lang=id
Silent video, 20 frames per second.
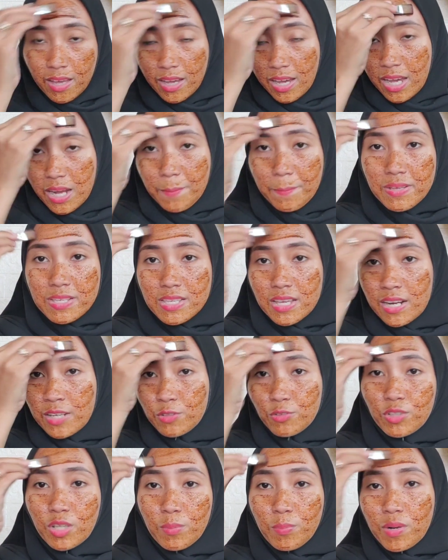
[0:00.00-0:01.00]
karena masker
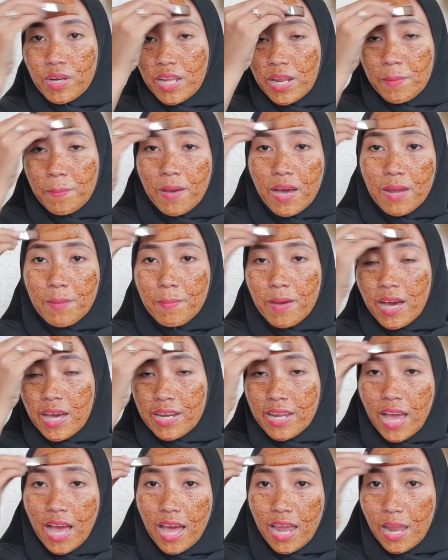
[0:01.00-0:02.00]
itu terbuat dari bahan-bahan yang